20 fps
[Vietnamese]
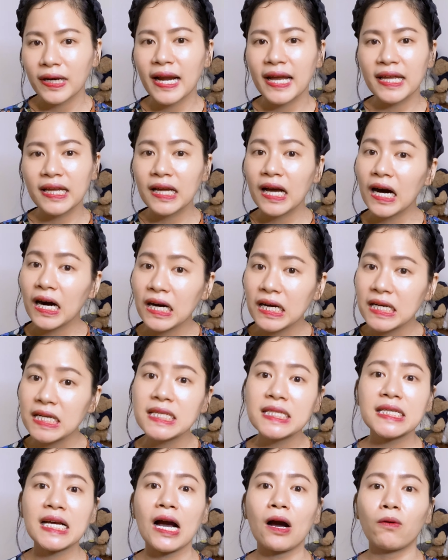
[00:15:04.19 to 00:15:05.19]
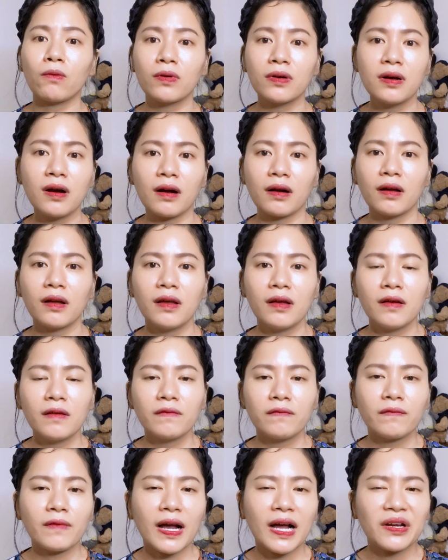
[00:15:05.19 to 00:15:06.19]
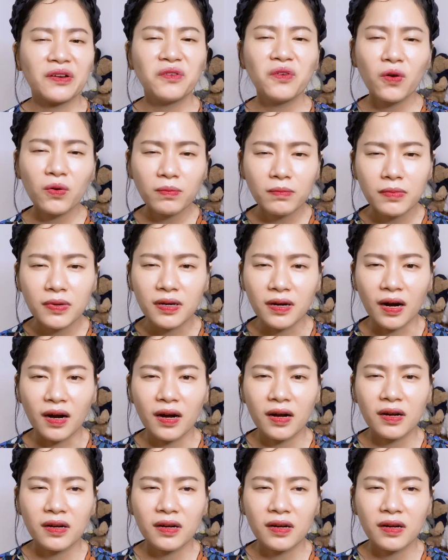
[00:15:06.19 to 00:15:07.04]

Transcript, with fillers: đầy hơi, trào ngược và nôn mửa,